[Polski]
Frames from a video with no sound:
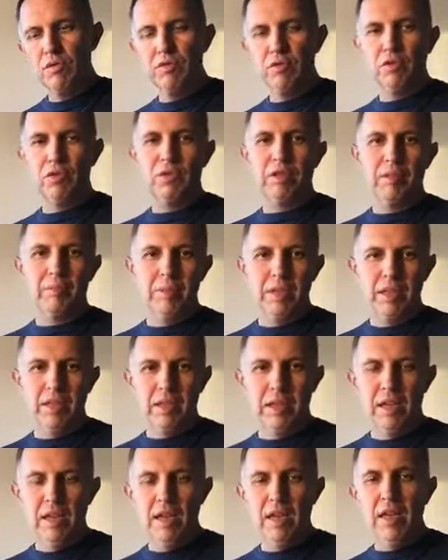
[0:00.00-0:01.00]

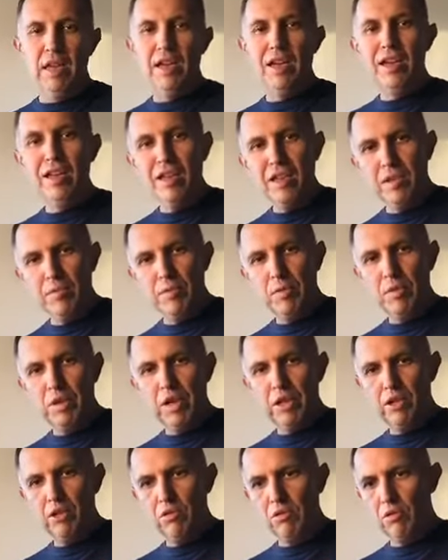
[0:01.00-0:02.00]
Notabene inni
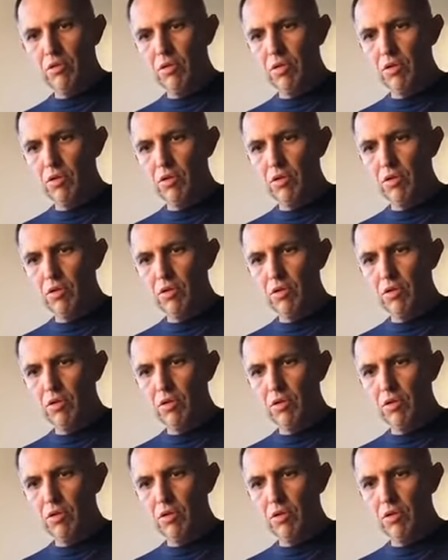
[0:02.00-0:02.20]
piłkarze ruchu